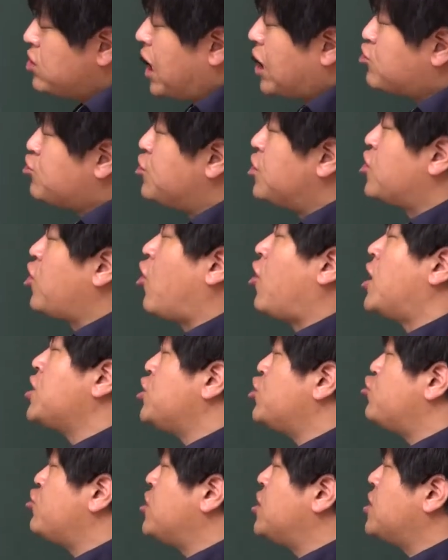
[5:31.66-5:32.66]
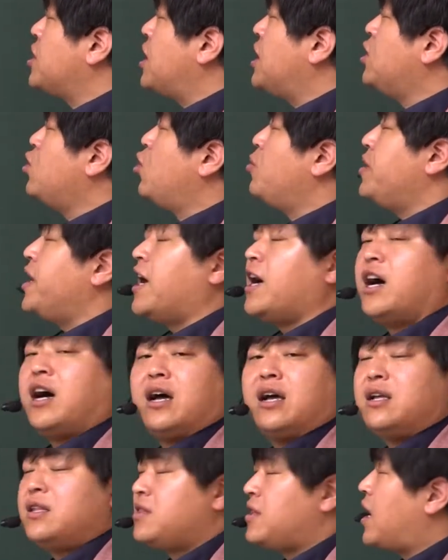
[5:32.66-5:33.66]
약수를 더 가질 수 있는 게
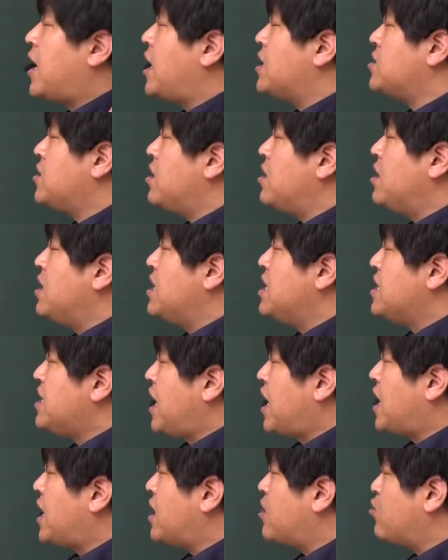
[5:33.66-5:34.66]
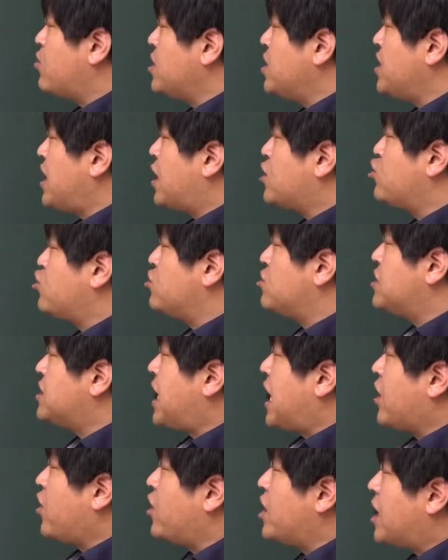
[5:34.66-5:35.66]
이놈이야. 따라서 얘가 갖고 있는 약수들은
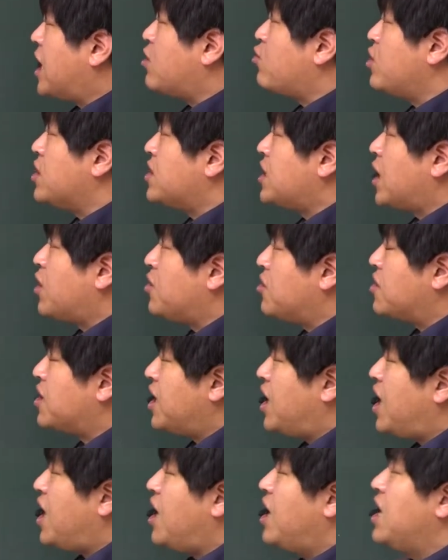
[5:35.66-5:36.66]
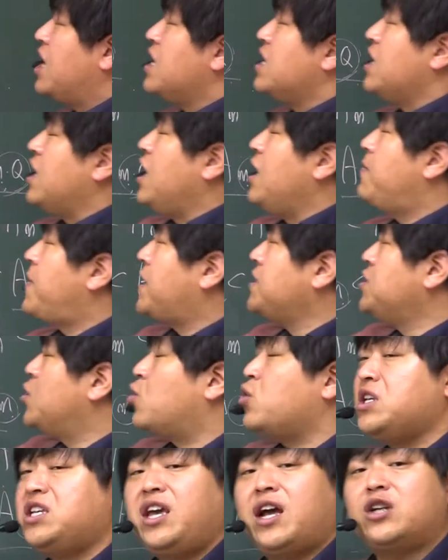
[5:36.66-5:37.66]
당연히 갖고 있다고 이렇게
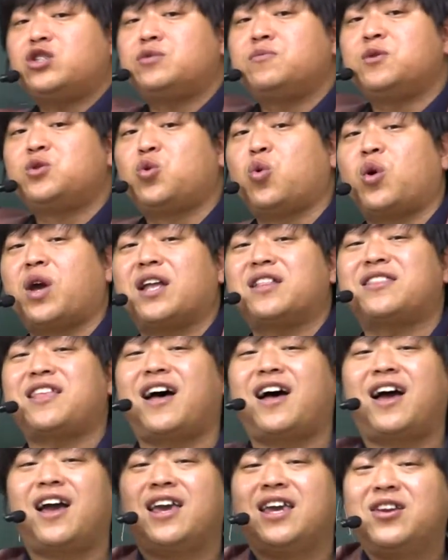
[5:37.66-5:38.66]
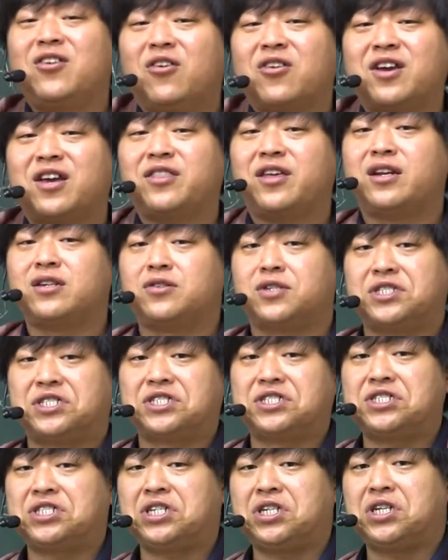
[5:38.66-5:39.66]
일반적으로 이해하시면 좋겠다 이렇게 되는 거지.
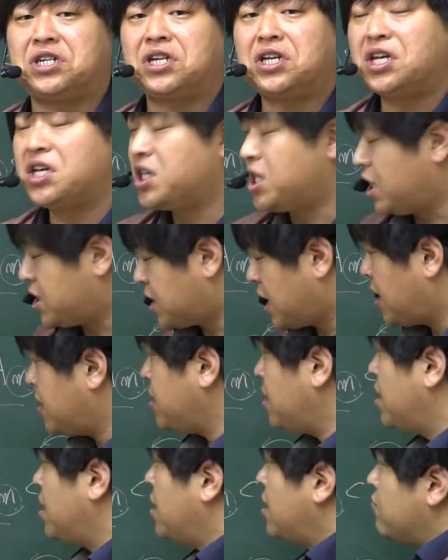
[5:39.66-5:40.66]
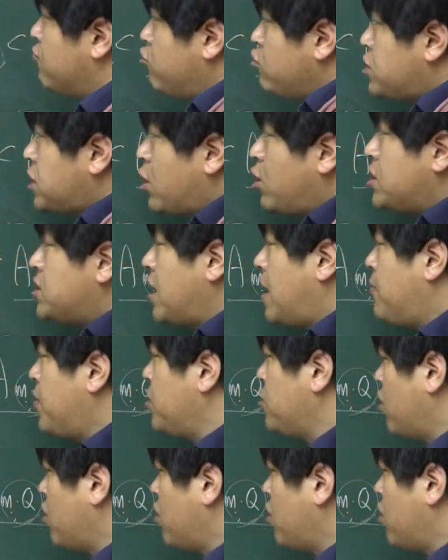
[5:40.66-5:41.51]
그렇지? 일단 문자로 했을 때 한번